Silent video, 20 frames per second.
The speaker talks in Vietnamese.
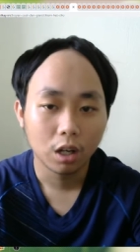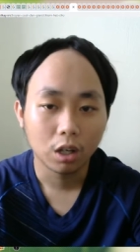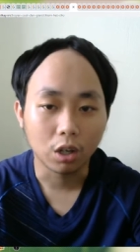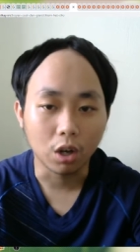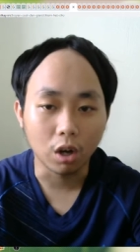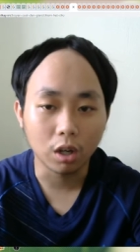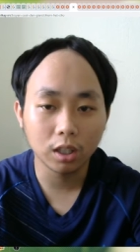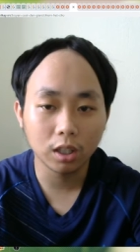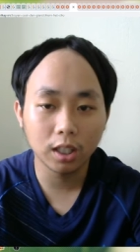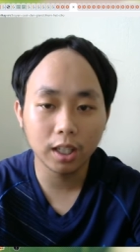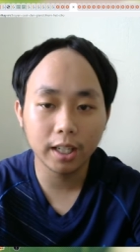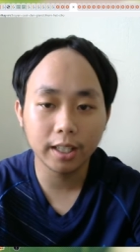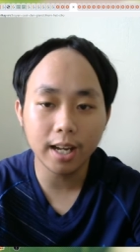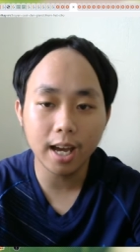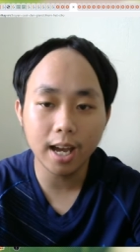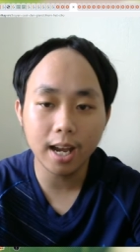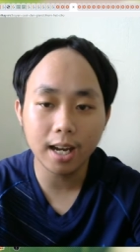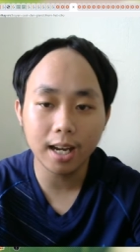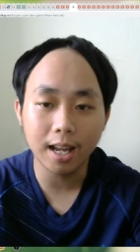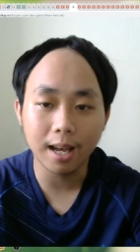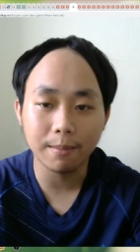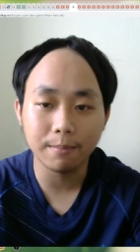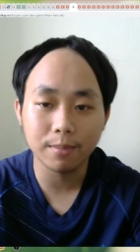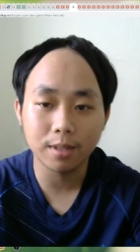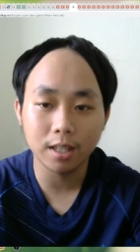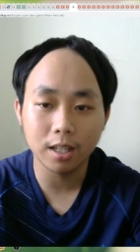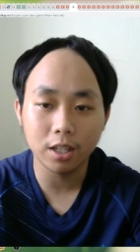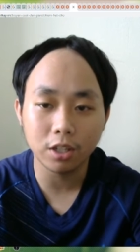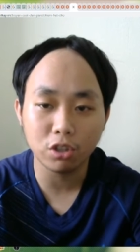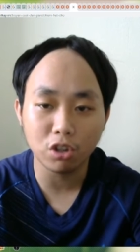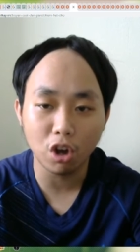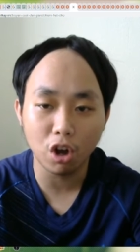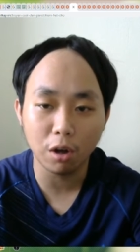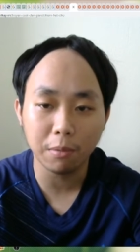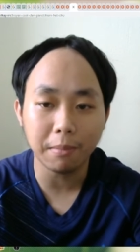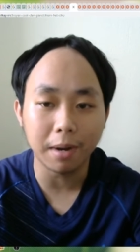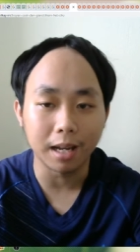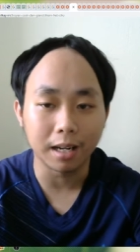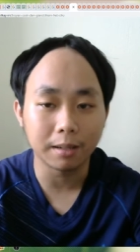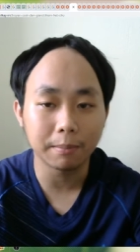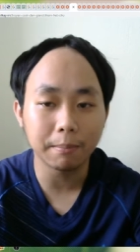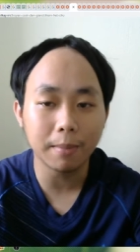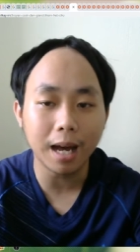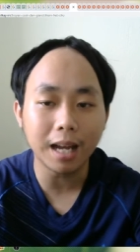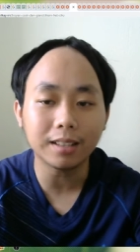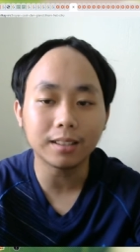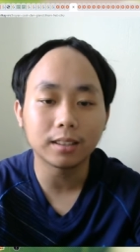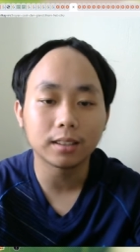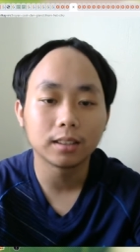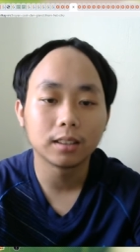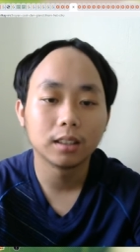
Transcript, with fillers: còn lên đây làm gì cho bẩn mắt